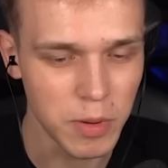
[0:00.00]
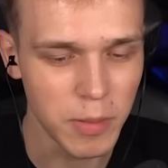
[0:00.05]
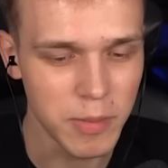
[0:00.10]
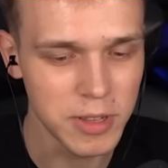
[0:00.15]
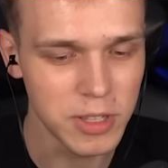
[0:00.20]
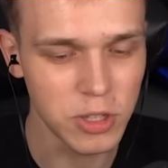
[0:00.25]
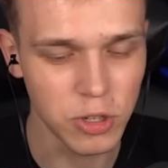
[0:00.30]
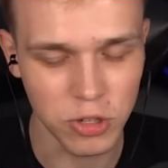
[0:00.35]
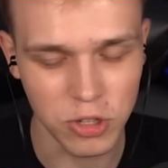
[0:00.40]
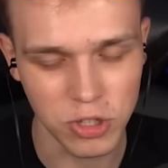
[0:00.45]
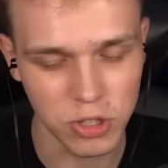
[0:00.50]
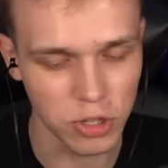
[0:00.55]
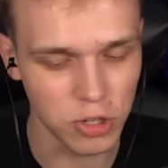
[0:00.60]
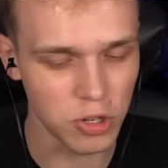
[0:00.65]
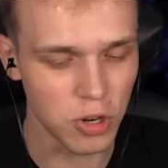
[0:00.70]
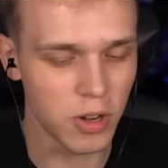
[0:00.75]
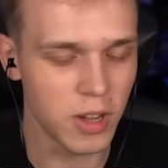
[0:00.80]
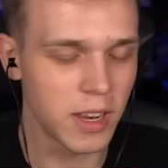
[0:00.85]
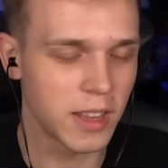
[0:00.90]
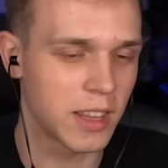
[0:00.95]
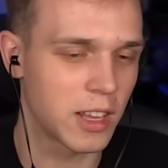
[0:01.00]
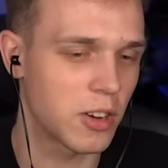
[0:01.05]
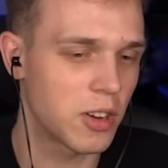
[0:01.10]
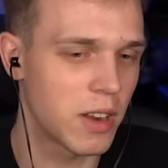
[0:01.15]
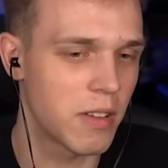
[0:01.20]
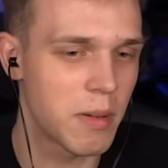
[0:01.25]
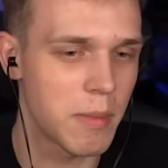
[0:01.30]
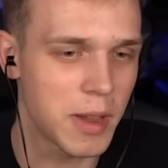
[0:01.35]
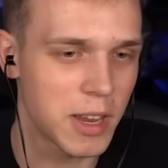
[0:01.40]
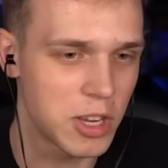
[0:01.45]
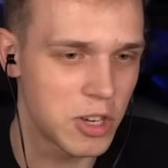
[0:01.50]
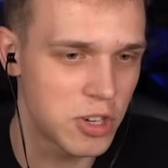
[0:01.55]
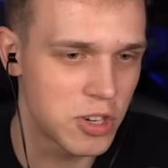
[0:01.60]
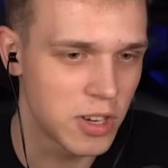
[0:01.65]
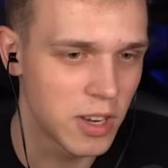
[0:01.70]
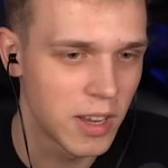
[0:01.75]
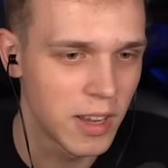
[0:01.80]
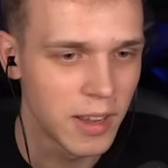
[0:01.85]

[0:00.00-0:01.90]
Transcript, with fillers: pomysł, coś, coś konkretnego, nie, nie wiem, nie jakiś,